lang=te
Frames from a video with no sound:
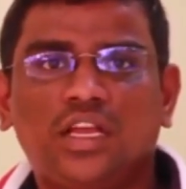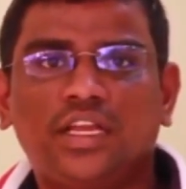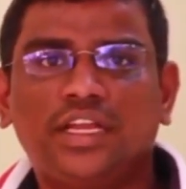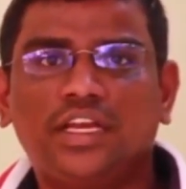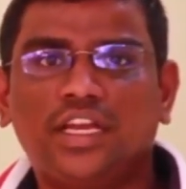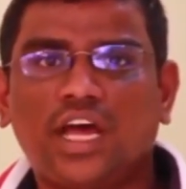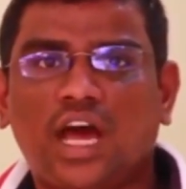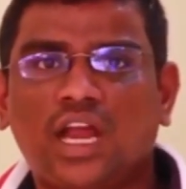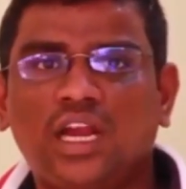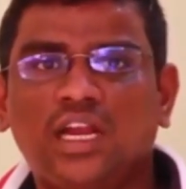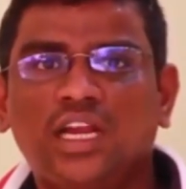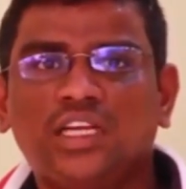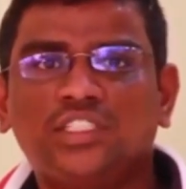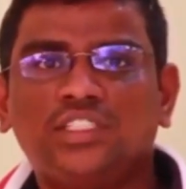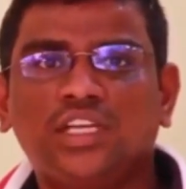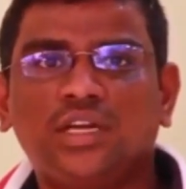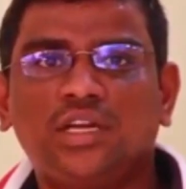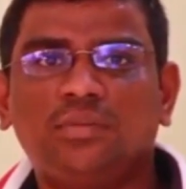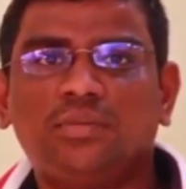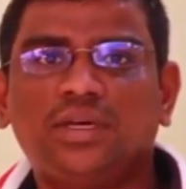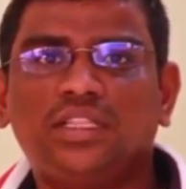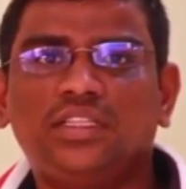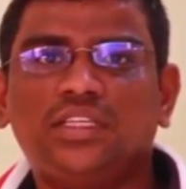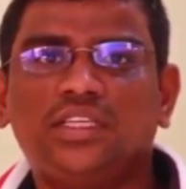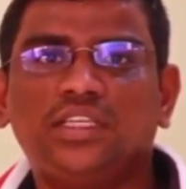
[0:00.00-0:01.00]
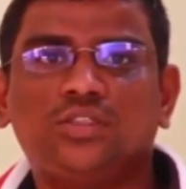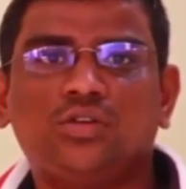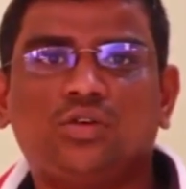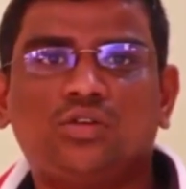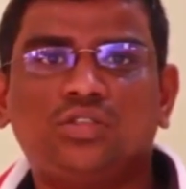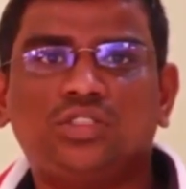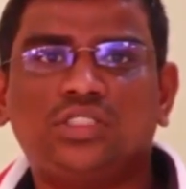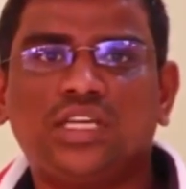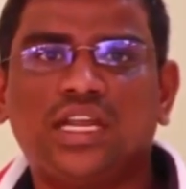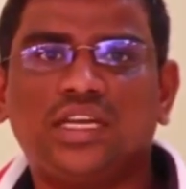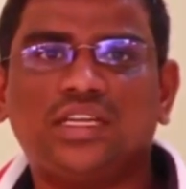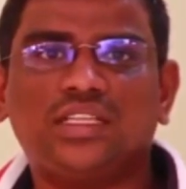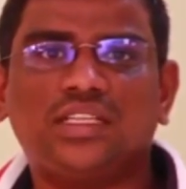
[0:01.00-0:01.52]
ఈ నాలుగు లక్షల మందికి
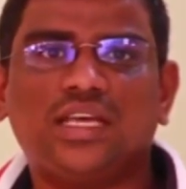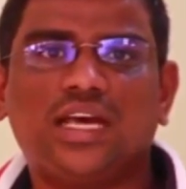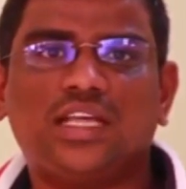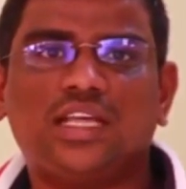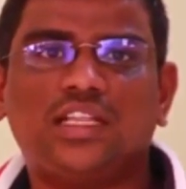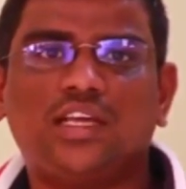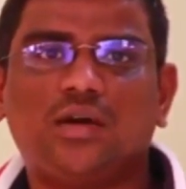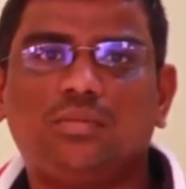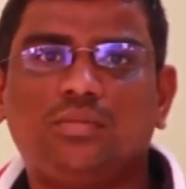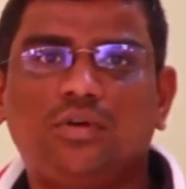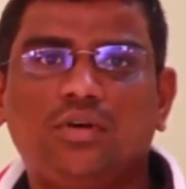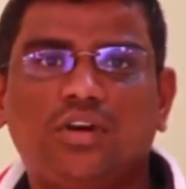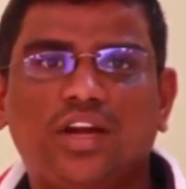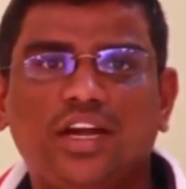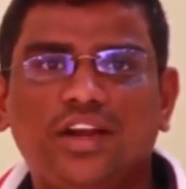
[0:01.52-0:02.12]
సంవత్సరానికి దాదాపు